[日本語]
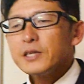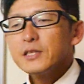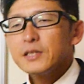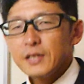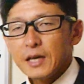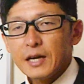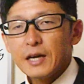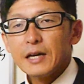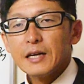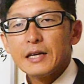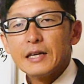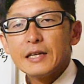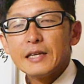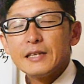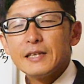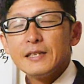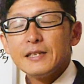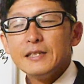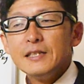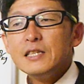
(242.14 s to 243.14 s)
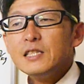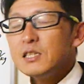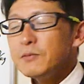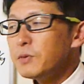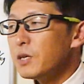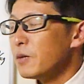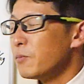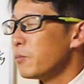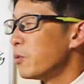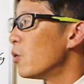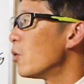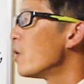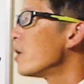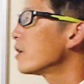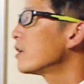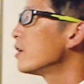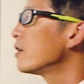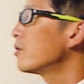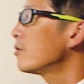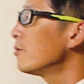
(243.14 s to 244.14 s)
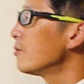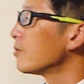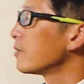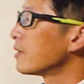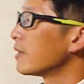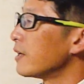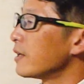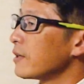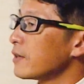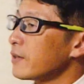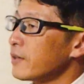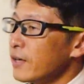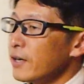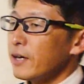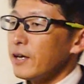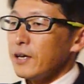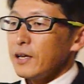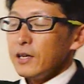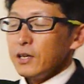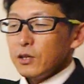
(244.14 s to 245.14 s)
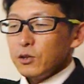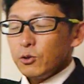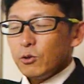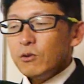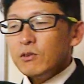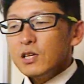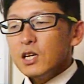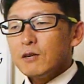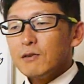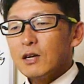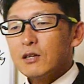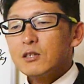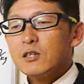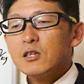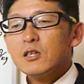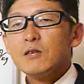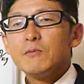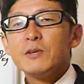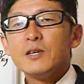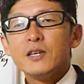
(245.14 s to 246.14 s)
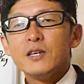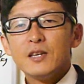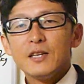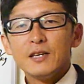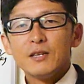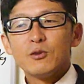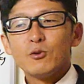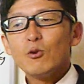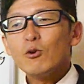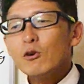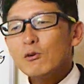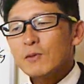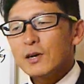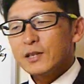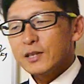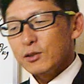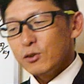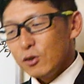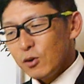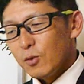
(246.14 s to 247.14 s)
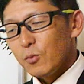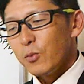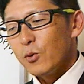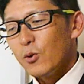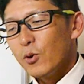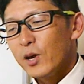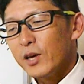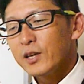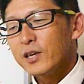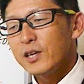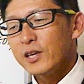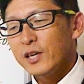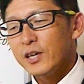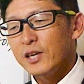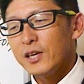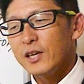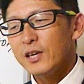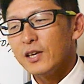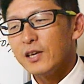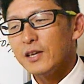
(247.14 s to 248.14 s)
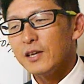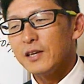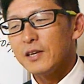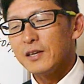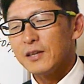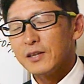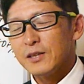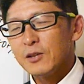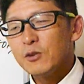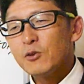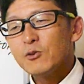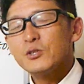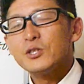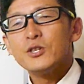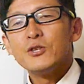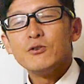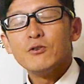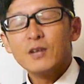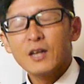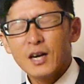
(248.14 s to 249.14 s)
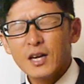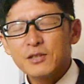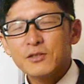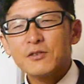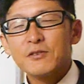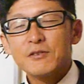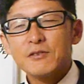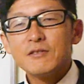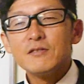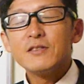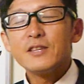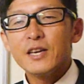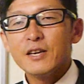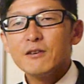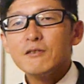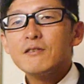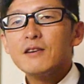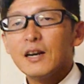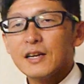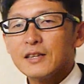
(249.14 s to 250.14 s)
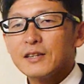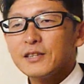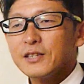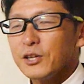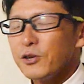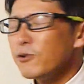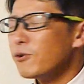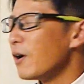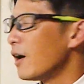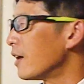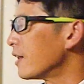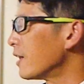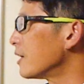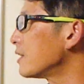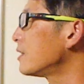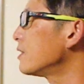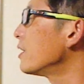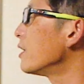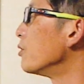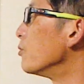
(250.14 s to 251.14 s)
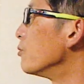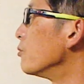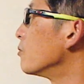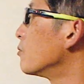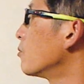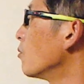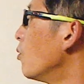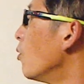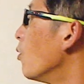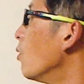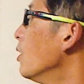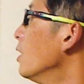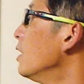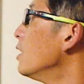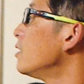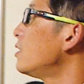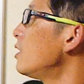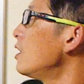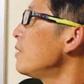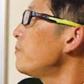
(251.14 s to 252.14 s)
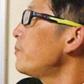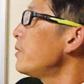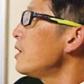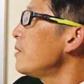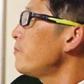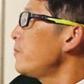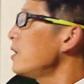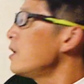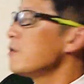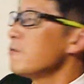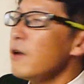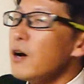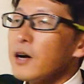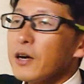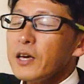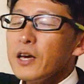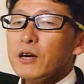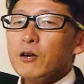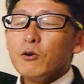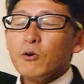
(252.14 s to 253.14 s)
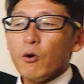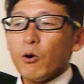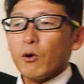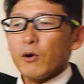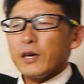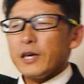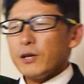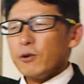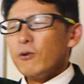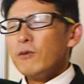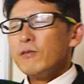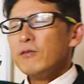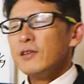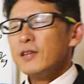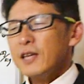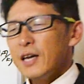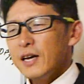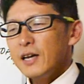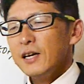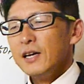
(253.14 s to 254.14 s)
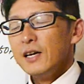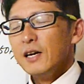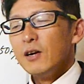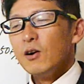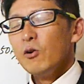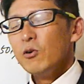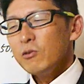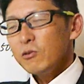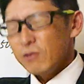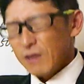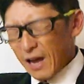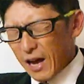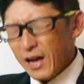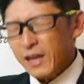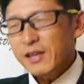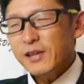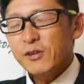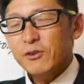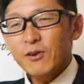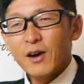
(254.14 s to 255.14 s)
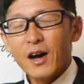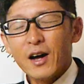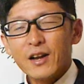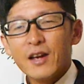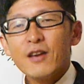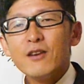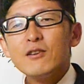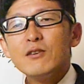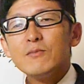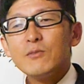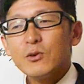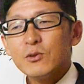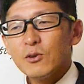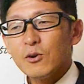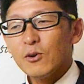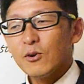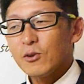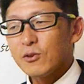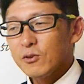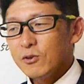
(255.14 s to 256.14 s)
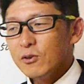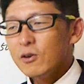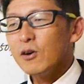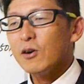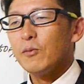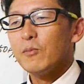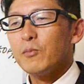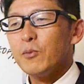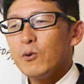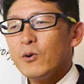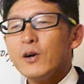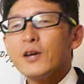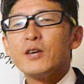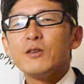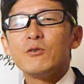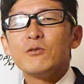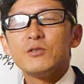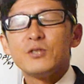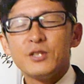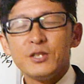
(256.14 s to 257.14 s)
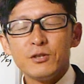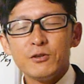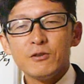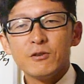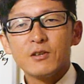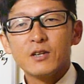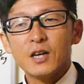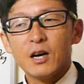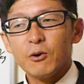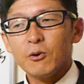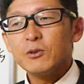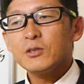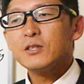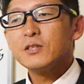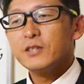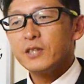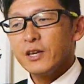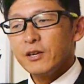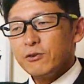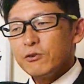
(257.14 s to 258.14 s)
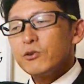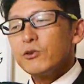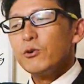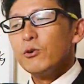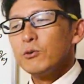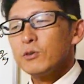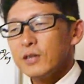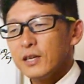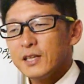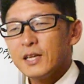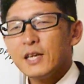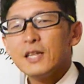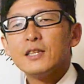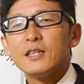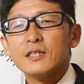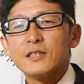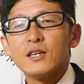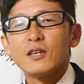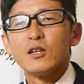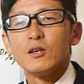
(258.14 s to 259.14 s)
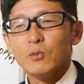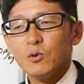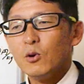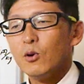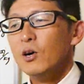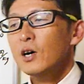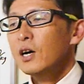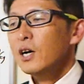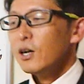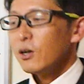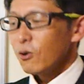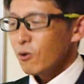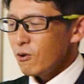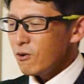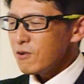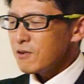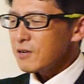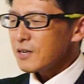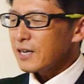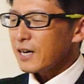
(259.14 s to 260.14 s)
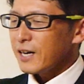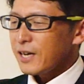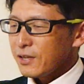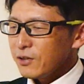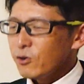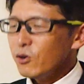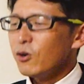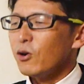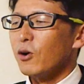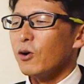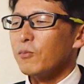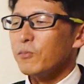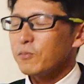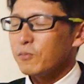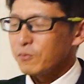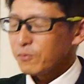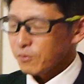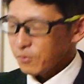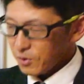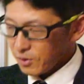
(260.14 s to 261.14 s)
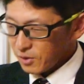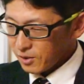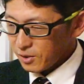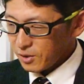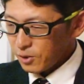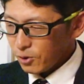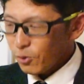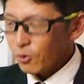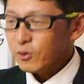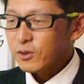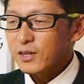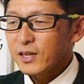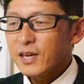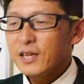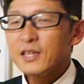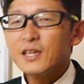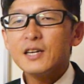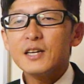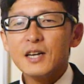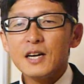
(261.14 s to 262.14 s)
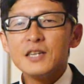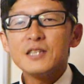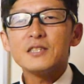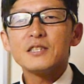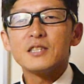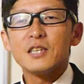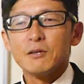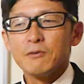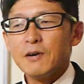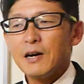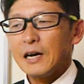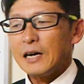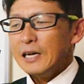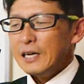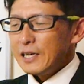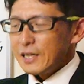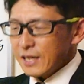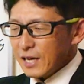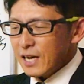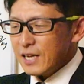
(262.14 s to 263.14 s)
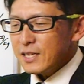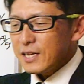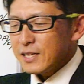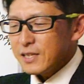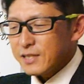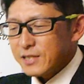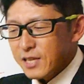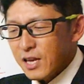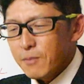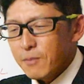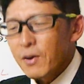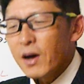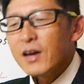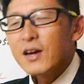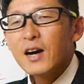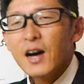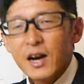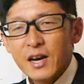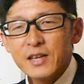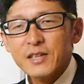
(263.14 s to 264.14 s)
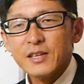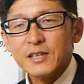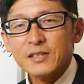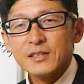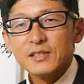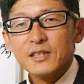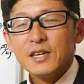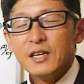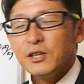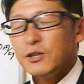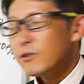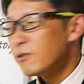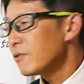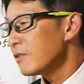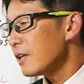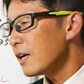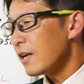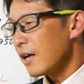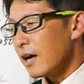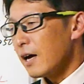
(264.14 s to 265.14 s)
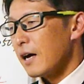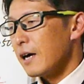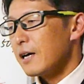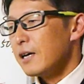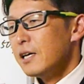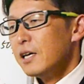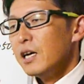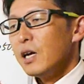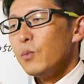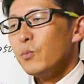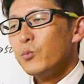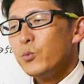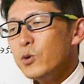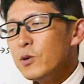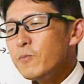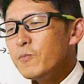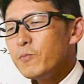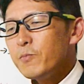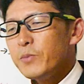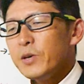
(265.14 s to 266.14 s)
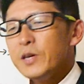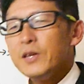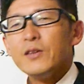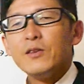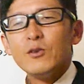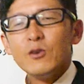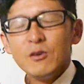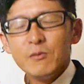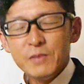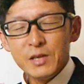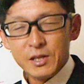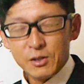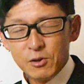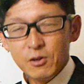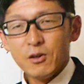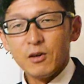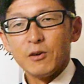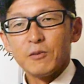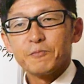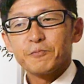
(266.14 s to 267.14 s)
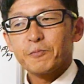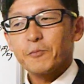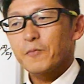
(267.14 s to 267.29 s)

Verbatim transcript: した日米貿易協定ってどんな枠組みどこまでの貿易の自由化が進んでいるかっていう話で言うとTPP は結構いろんな本当ありとあらゆるものの貿易の自由化をしている協定なんですけども今回の協定に関してはかなり狭い範囲です言ったら物品のみの